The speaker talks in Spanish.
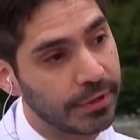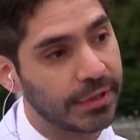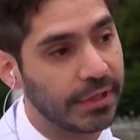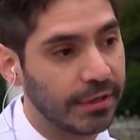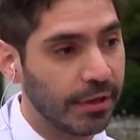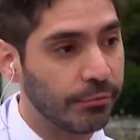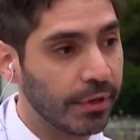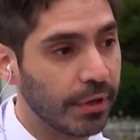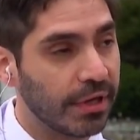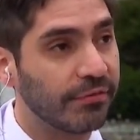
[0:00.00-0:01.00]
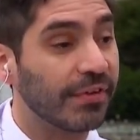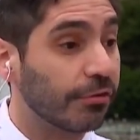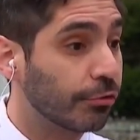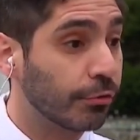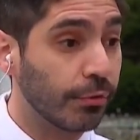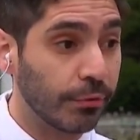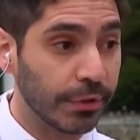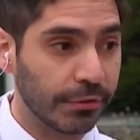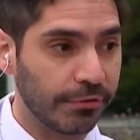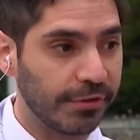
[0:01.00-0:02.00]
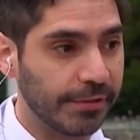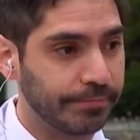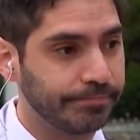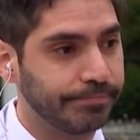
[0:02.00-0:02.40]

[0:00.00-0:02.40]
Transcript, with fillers: de tener alguna infección o alguna toxina.